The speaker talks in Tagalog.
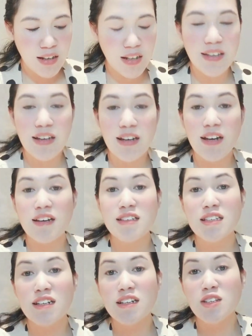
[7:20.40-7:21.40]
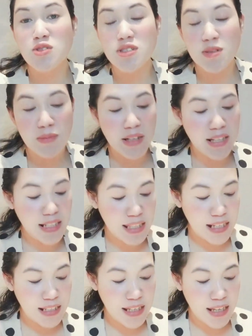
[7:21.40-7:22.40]
Kaya isa rin yun sa mga
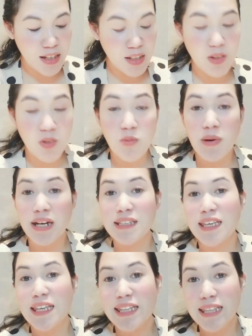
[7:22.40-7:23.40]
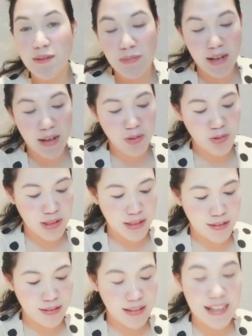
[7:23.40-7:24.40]
naging dahilan kung bakit hindi pa ako
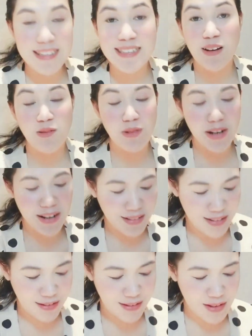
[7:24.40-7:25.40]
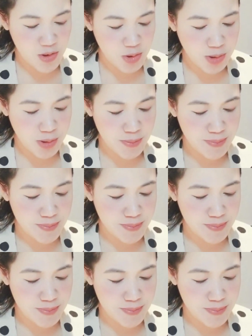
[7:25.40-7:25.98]
nag-asawa hanggang ngayon.